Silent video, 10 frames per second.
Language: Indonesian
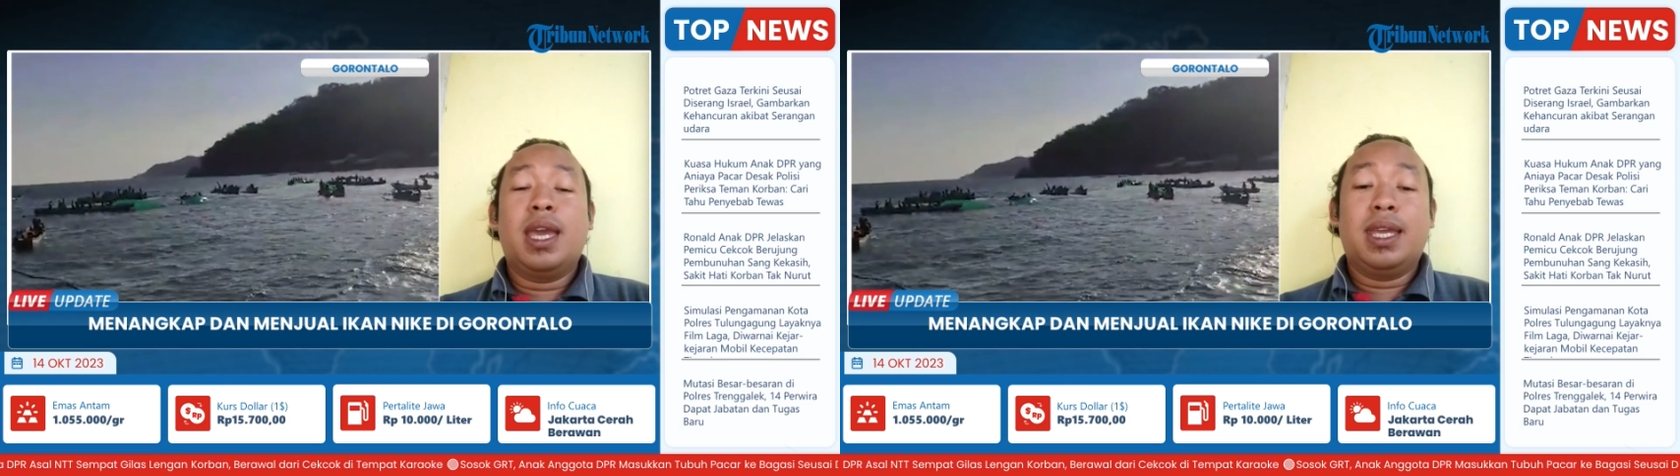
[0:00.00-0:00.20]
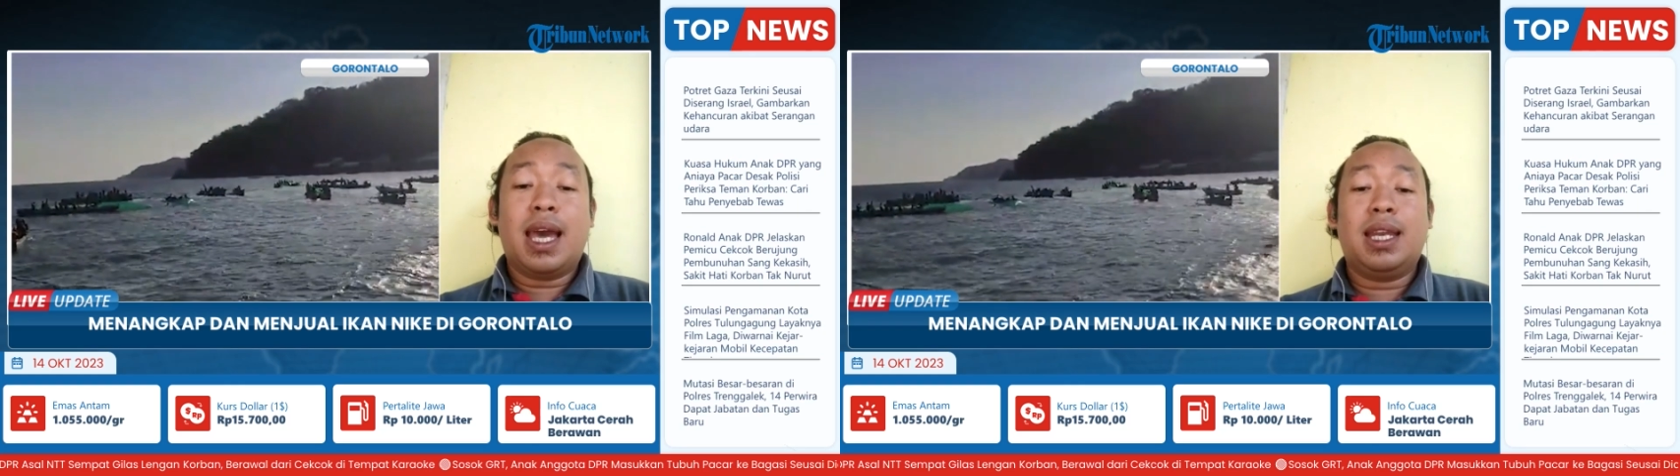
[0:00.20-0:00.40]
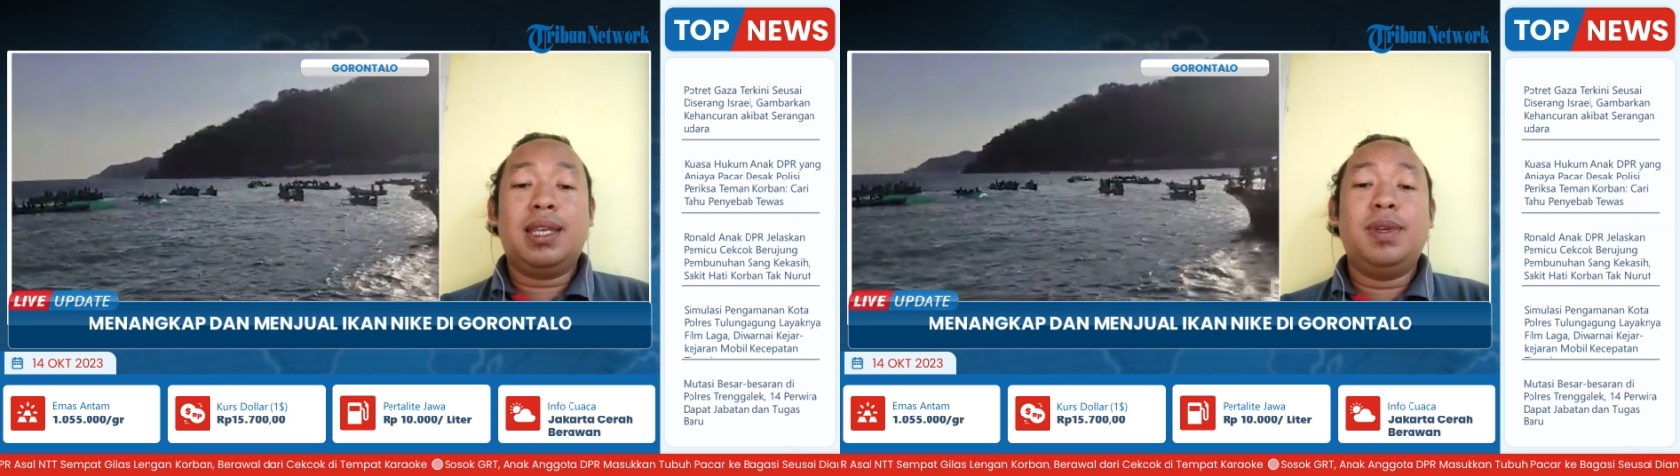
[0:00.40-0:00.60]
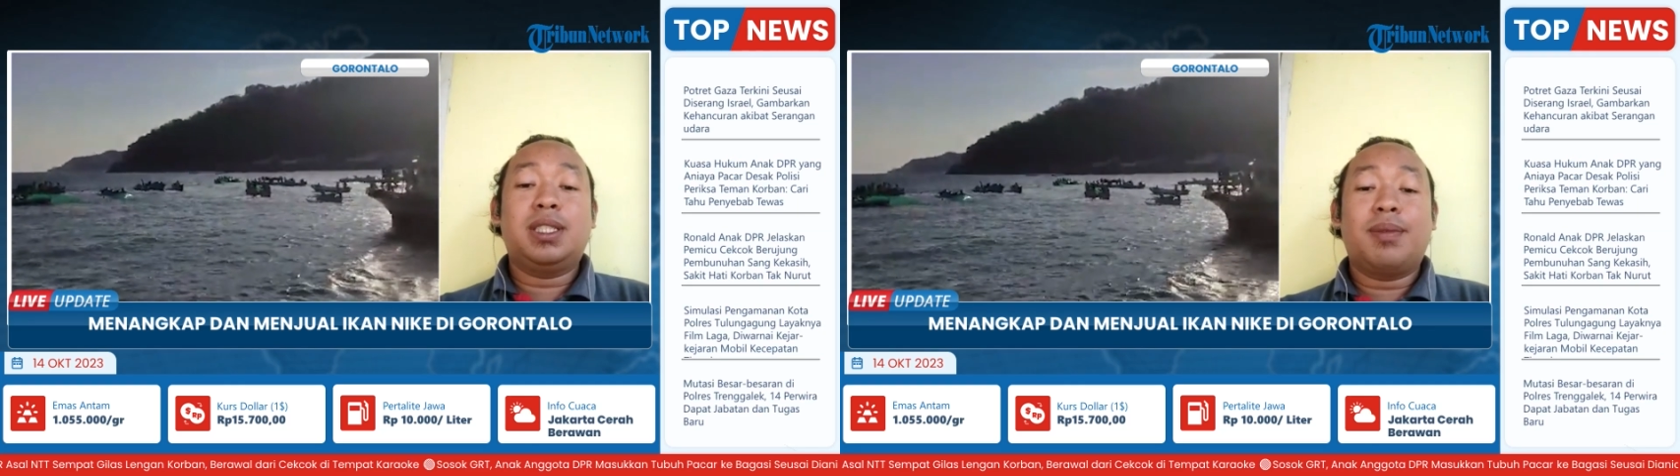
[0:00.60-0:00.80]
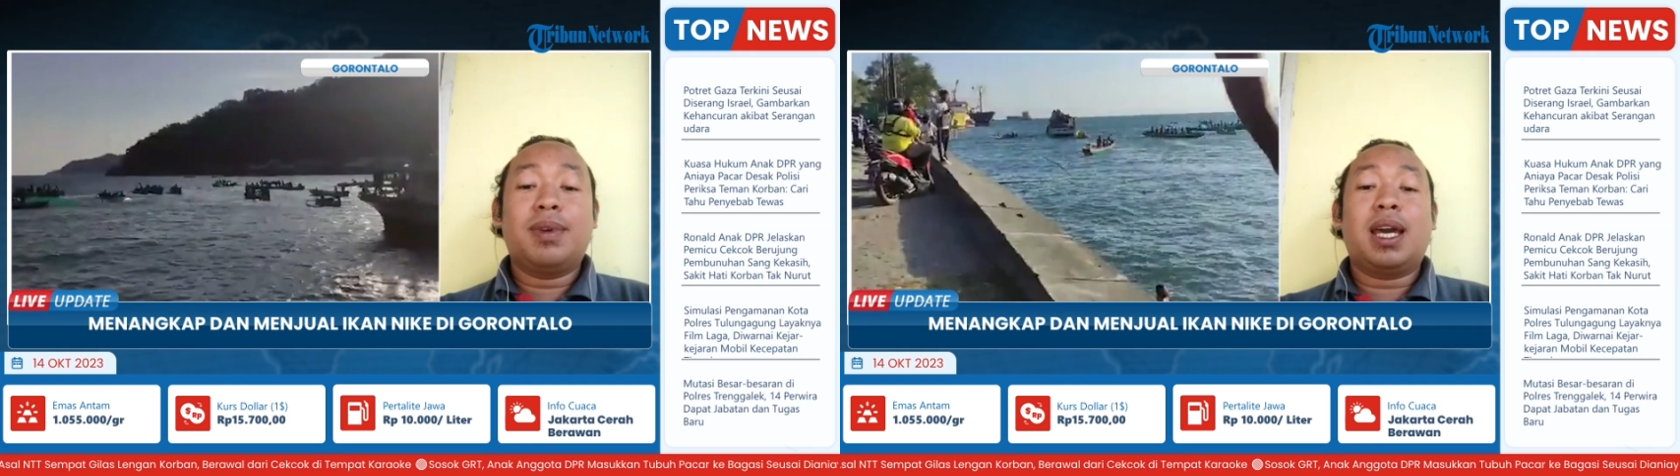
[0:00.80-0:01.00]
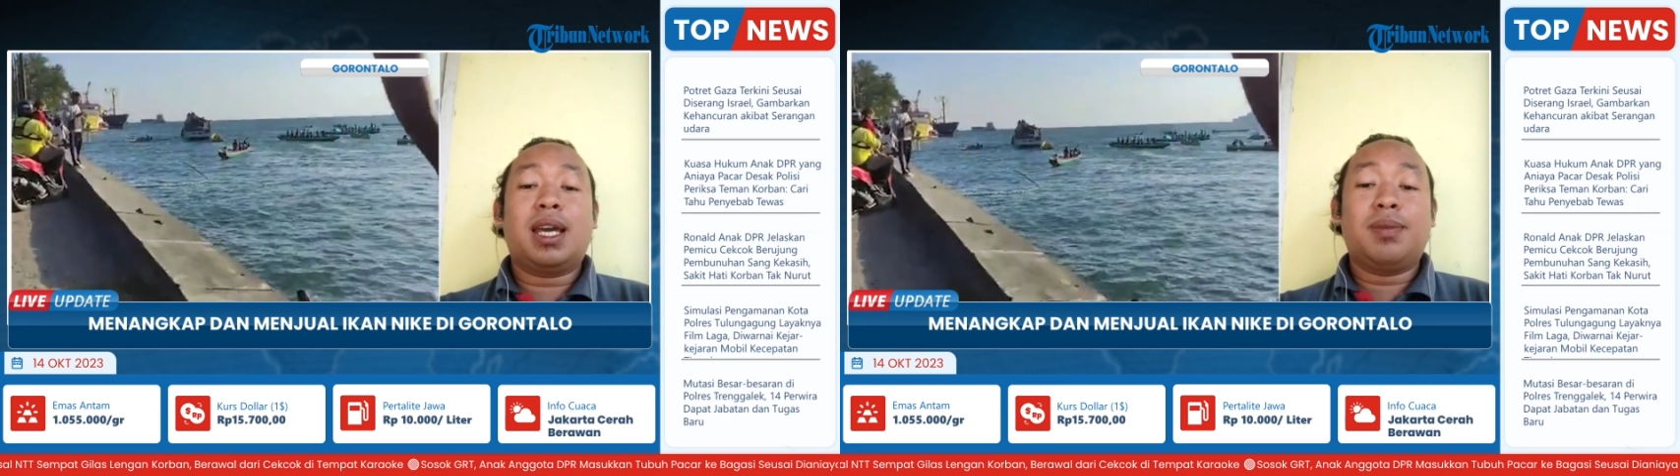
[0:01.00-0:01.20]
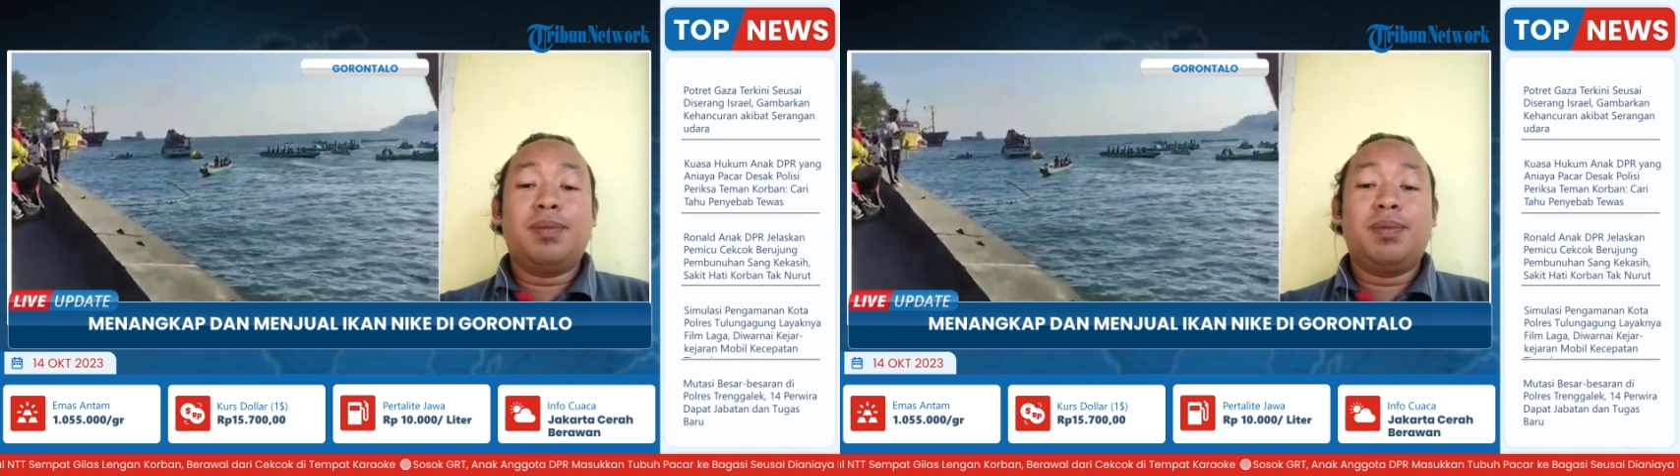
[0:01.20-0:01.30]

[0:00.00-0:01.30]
Yani bisa menarik